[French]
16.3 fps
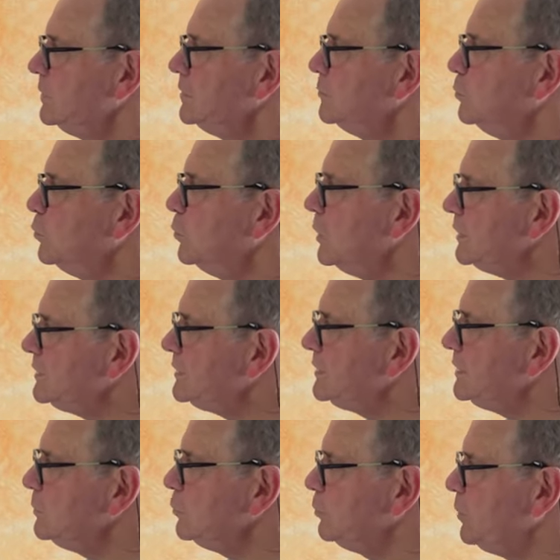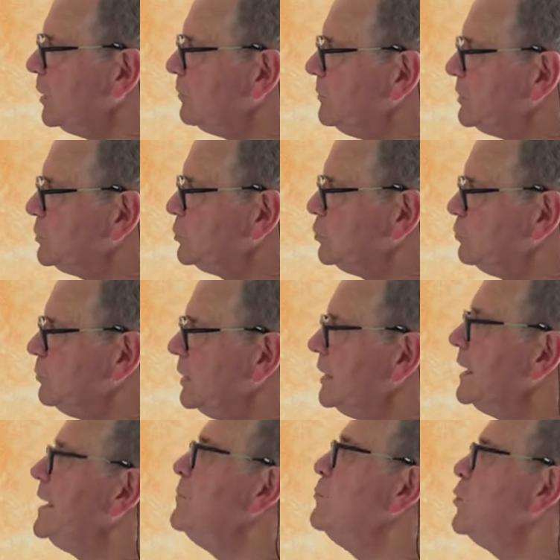moins de kilos par mètre cube
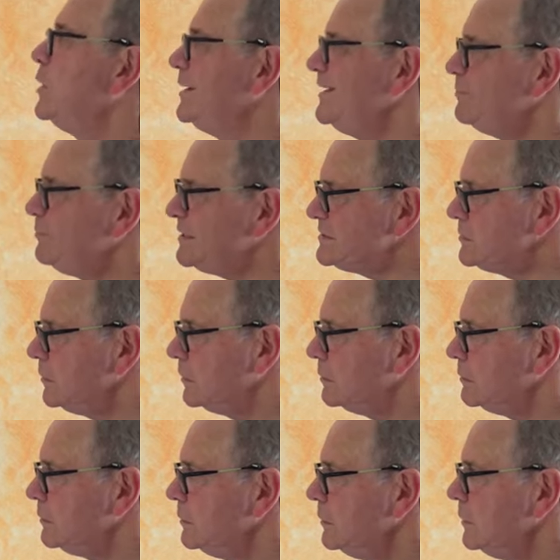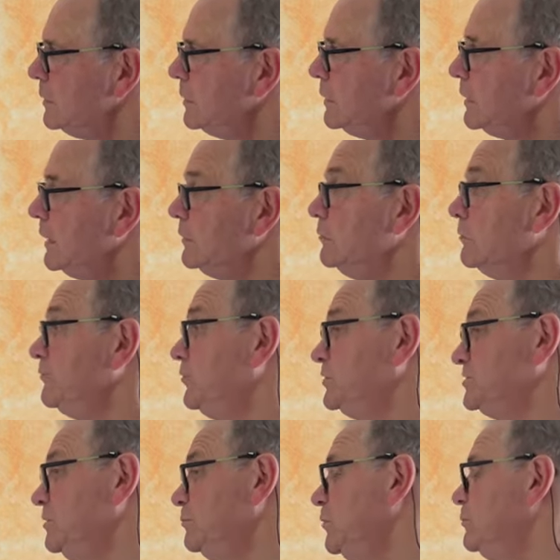mm. et moins d'épaisseur. Et donc
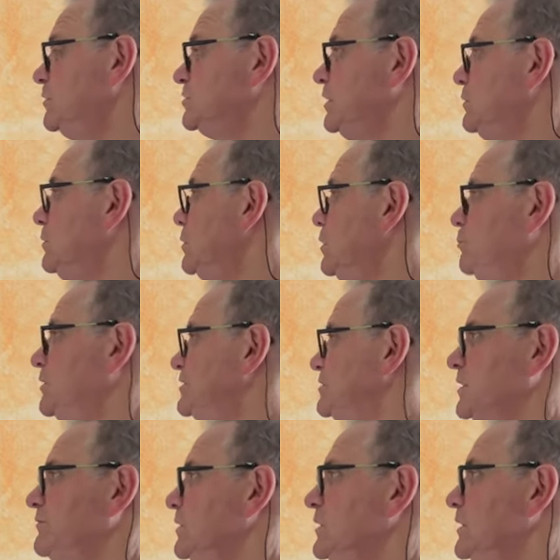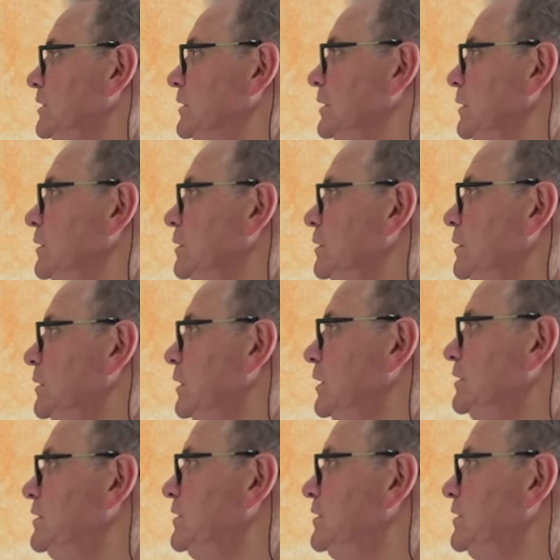forcément, ma chaleur, elle passe très vite l'été. Elle